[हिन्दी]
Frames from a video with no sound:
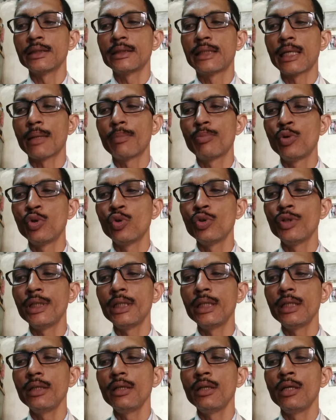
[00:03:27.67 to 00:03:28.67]
डब्ल्यू
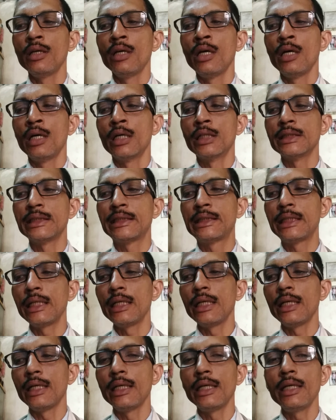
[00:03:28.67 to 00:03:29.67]
ई जी
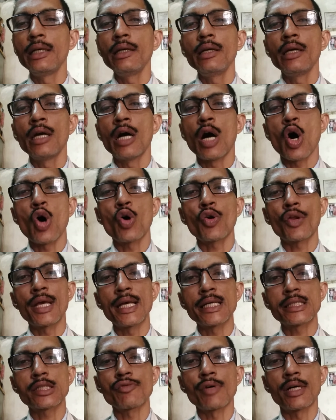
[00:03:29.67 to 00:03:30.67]
ई और
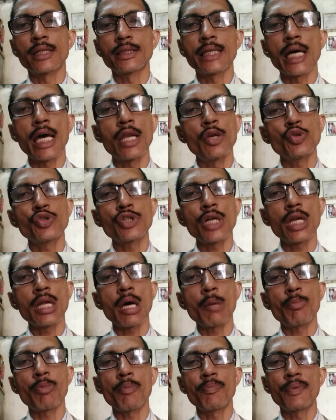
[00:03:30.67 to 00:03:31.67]
एस वन डायलूशन
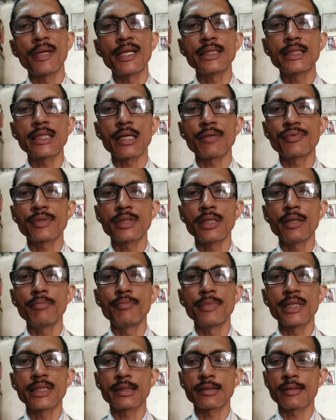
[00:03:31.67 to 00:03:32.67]
आप अपने हिसाब से
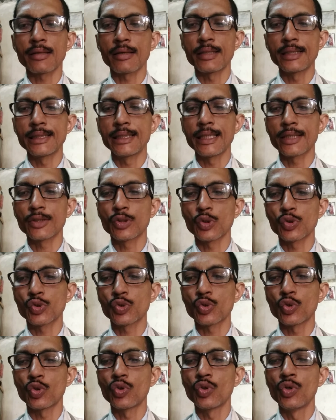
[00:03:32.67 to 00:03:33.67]
मिक्स कर लीजिएगा
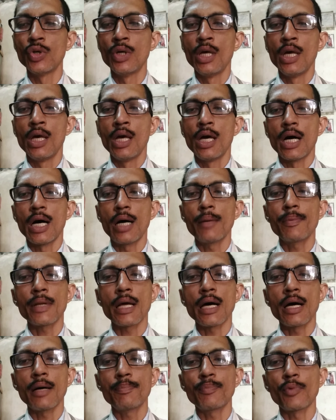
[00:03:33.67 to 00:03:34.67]
दोस्तों अब
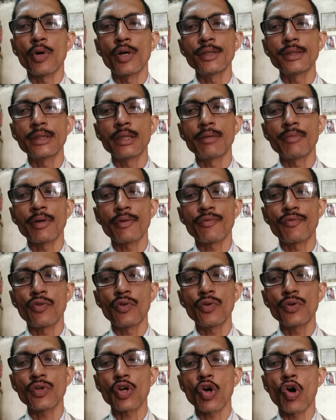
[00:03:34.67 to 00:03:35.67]
रहा पॉइंट नंबर
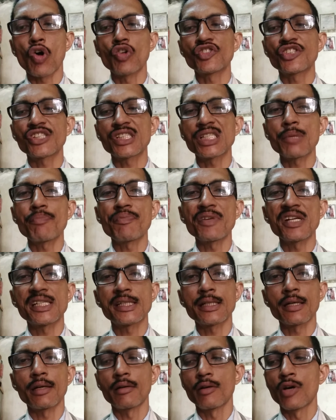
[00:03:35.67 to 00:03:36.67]
फोर
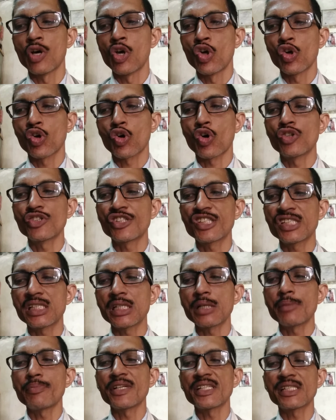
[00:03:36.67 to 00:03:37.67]
कॉन्स्टिपेशन
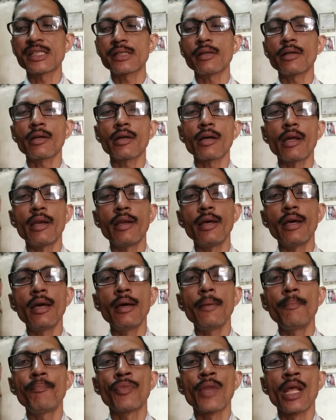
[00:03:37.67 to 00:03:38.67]
कॉन्स्टिपेशन के
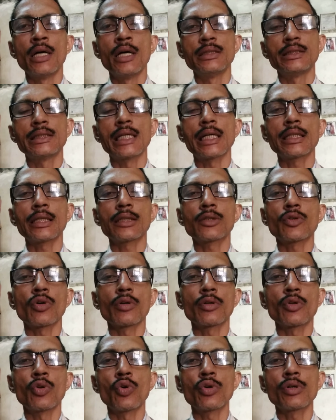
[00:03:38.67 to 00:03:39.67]
लिए ज़्यादातर
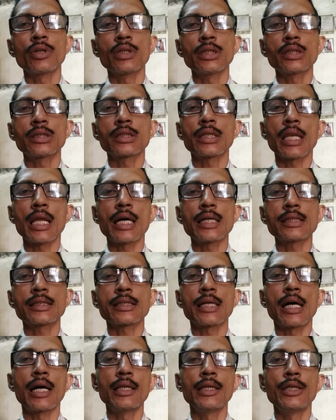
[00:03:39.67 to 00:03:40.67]
तो लोग सलास
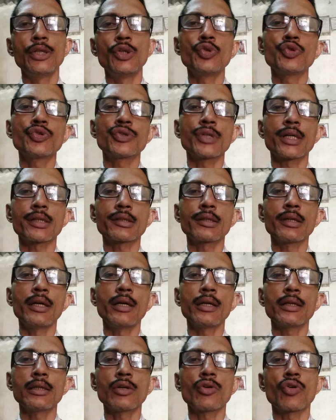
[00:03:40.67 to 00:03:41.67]
खाली यूज़ करते
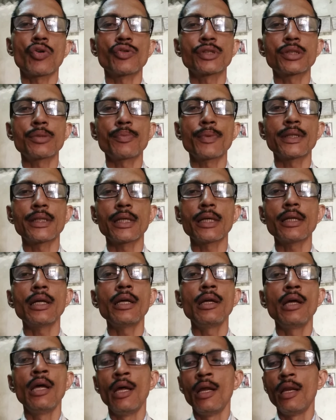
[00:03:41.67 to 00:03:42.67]
हैं कि कॉन्स्टिपेशन
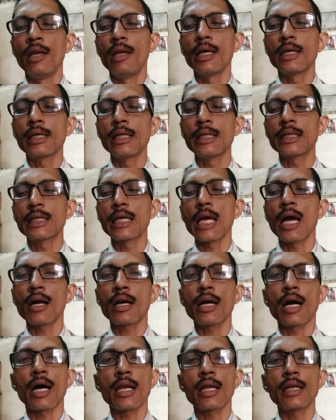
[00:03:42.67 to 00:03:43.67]
है लेकिन क्या
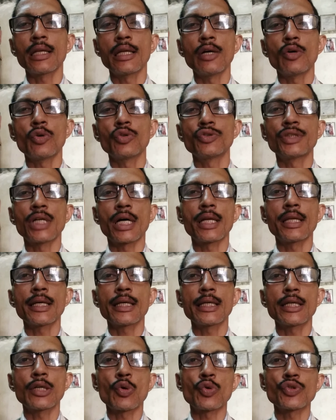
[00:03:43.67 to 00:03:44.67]
कारण है वो जानने
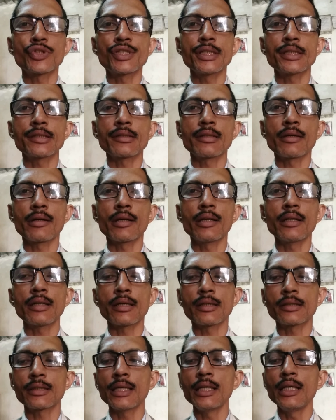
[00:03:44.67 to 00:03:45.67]
की कोशिश नहीं
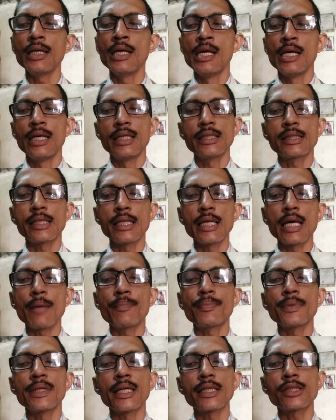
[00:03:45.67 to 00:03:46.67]
करते इसलिए
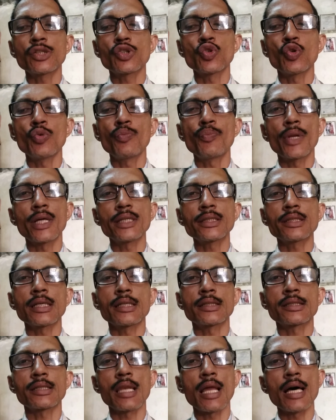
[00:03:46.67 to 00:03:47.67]
आप एस टू प्लस
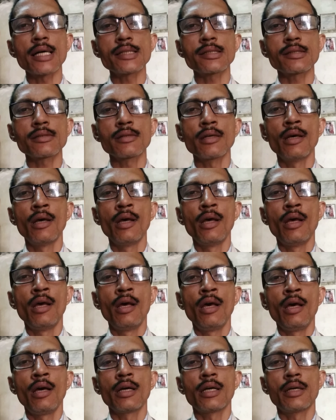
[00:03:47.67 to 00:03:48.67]
सलास
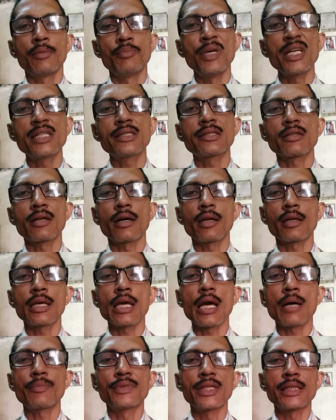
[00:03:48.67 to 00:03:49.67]
मिक्स
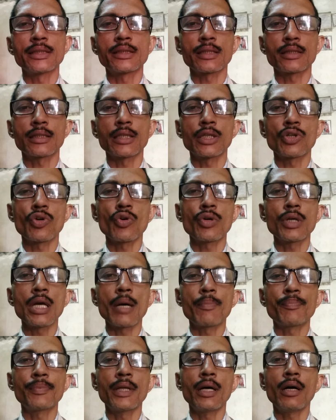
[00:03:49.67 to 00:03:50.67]
करके आप दे सकते हैं क्योंकि
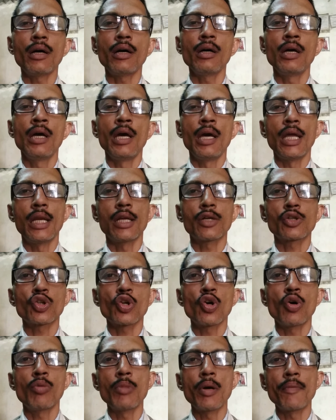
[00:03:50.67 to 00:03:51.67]
अपना
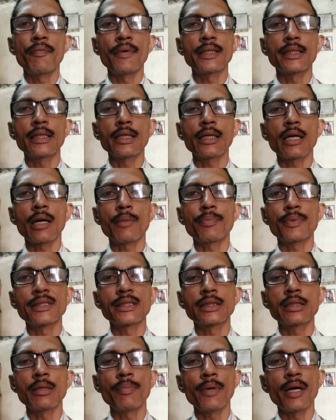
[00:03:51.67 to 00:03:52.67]
इलेक्ट्रोहोम्योपैथी का
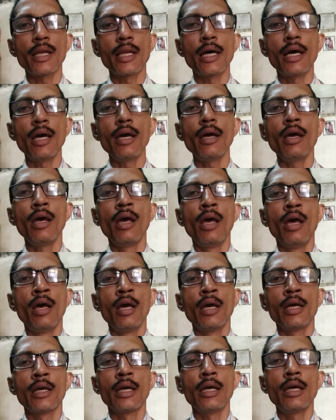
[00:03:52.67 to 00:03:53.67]
प्रिंसिपल है
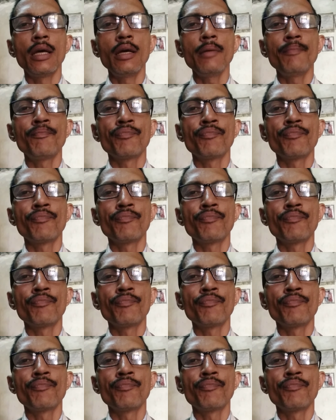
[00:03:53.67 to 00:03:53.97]
कि